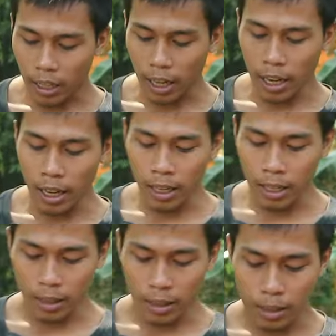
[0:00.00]

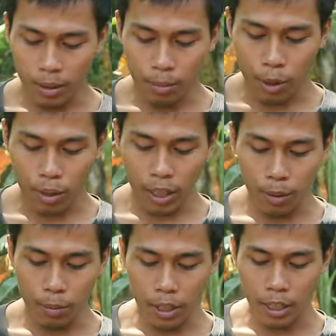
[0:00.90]
Kita mau
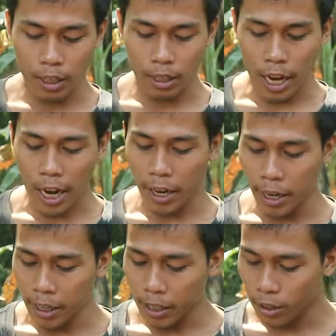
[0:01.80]
kirim ke
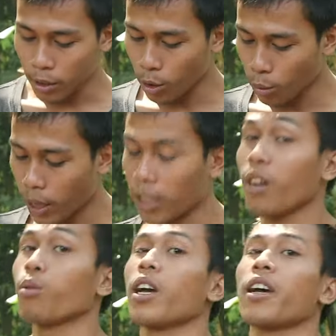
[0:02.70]
daerah
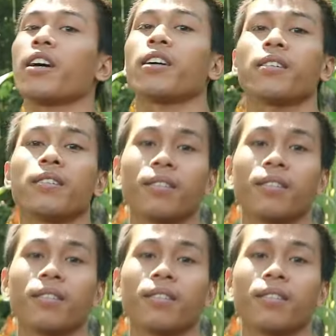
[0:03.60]
Sumatera Utara.